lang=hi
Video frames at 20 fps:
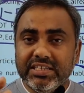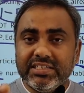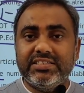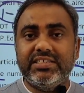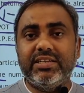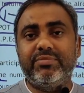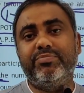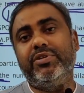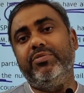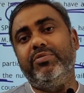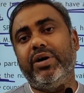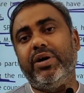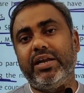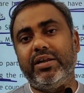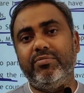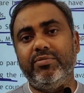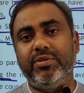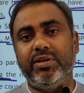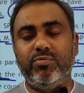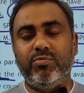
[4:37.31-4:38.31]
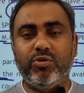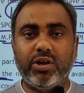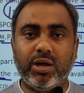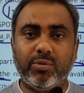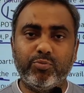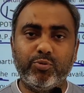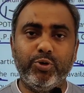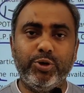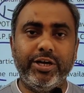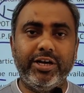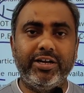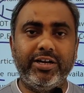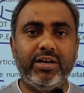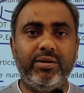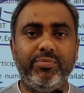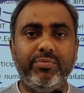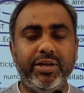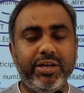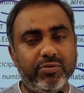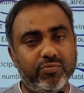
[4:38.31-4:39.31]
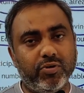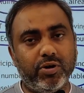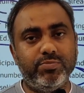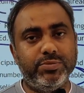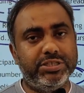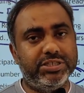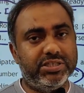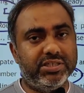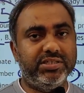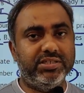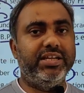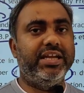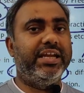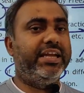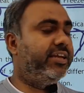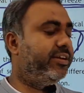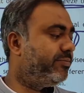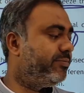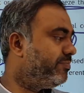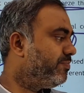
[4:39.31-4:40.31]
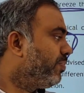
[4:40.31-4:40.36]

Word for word: सबके बारे में हम लोग आपको डिटेल में इंफॉर्मेशन देंगे